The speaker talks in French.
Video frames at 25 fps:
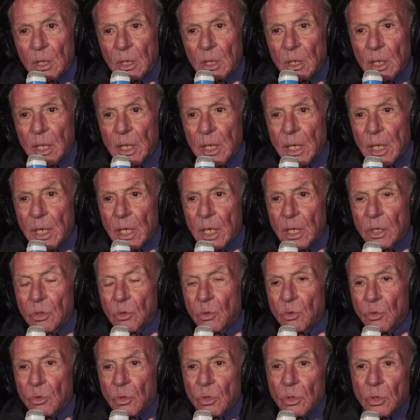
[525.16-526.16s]
est,
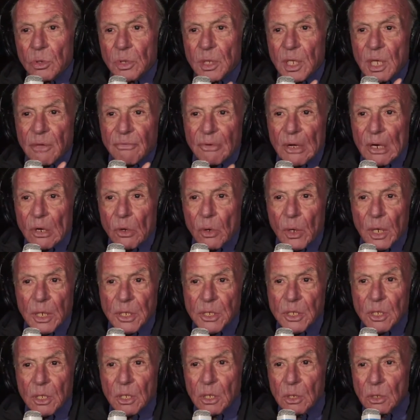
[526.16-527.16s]
une
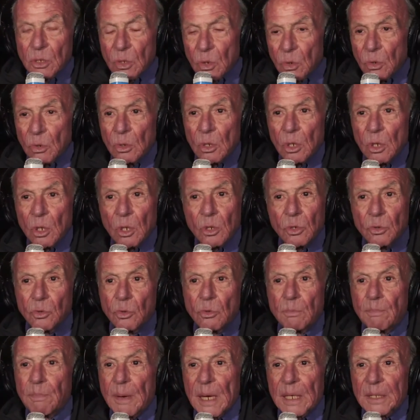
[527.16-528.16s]
dévalorisation
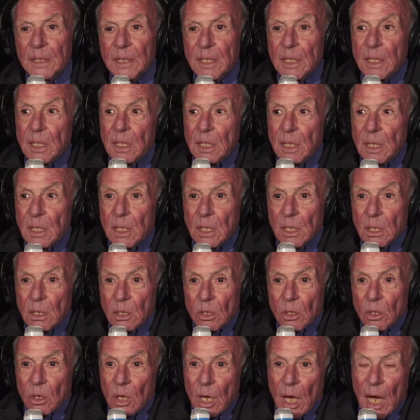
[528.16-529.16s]
d'une partie
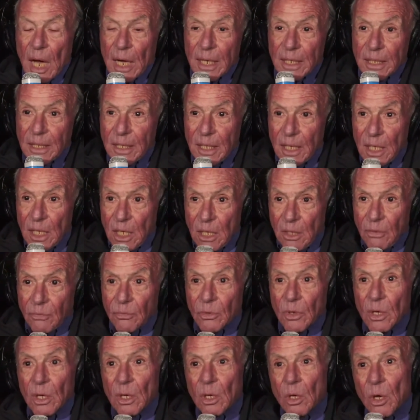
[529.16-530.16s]

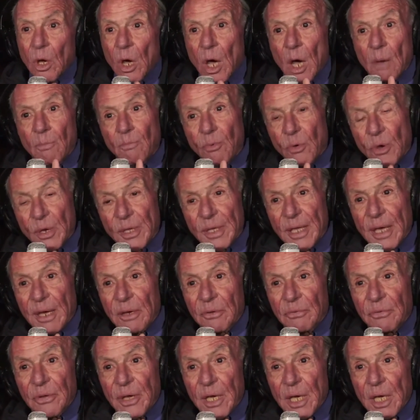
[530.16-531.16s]
active, un peu
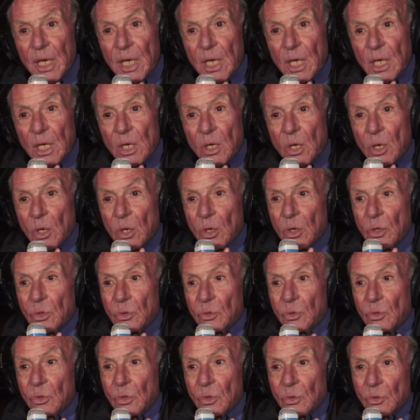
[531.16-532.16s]
énervée,
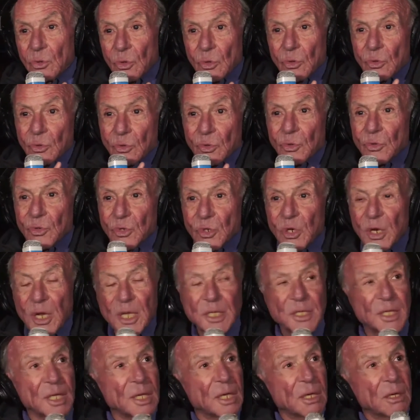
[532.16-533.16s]
d'une
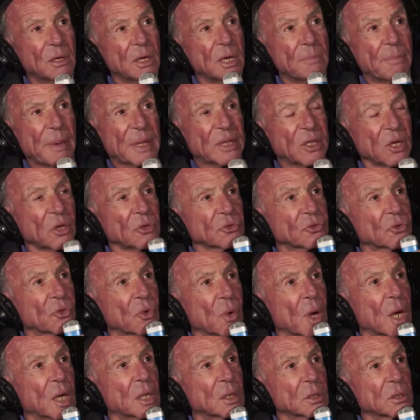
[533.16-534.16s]
jeunesse euh, épatante,
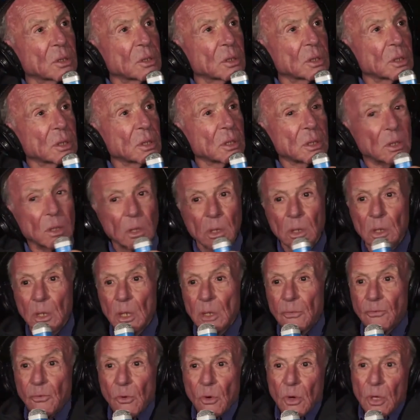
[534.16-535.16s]
quoi. Hein.
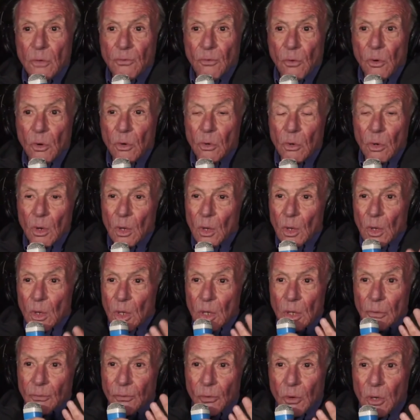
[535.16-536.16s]
Il faut, il faut,
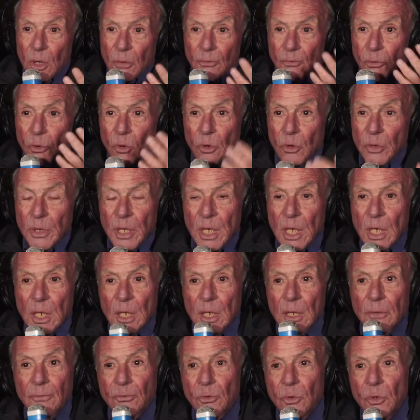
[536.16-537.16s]
il faut, il faut le
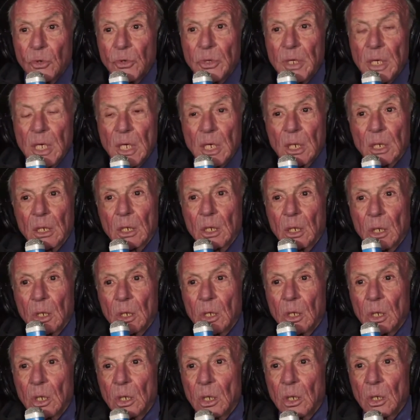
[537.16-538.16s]
dire, il faut le dire. Euh,
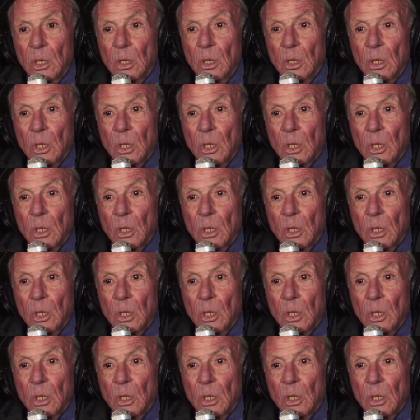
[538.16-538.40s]
euh.